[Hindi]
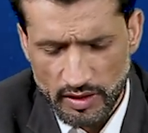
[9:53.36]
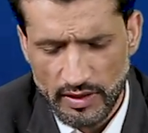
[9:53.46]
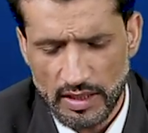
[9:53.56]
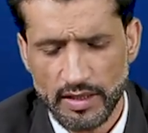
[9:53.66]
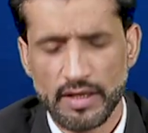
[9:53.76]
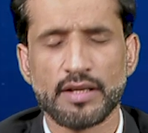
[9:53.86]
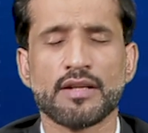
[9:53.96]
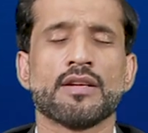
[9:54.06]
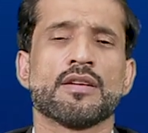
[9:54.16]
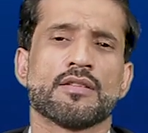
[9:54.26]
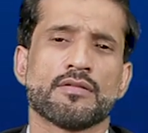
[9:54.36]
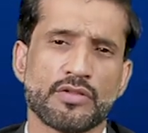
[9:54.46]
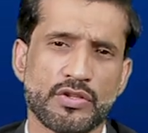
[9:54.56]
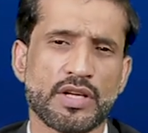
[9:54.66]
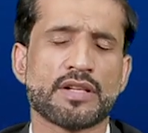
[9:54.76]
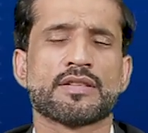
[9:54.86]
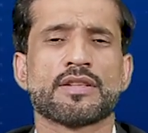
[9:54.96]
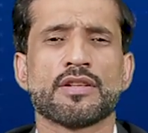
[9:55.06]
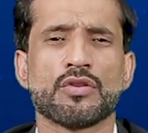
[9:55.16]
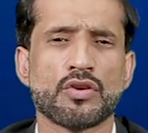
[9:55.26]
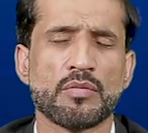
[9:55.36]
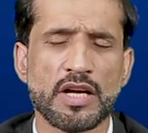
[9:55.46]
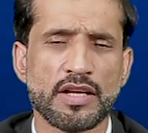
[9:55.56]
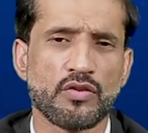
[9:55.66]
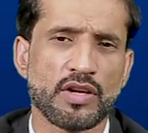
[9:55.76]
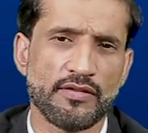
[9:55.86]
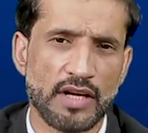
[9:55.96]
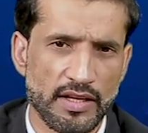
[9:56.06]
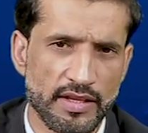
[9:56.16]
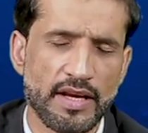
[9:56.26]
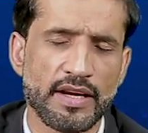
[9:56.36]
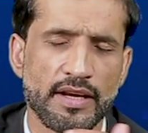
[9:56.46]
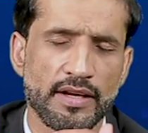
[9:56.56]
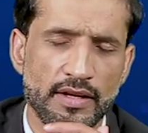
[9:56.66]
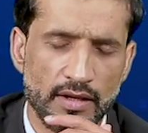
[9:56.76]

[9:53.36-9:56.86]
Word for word: होने वाले शख्स के दोनों भाइयों के वालदेन ने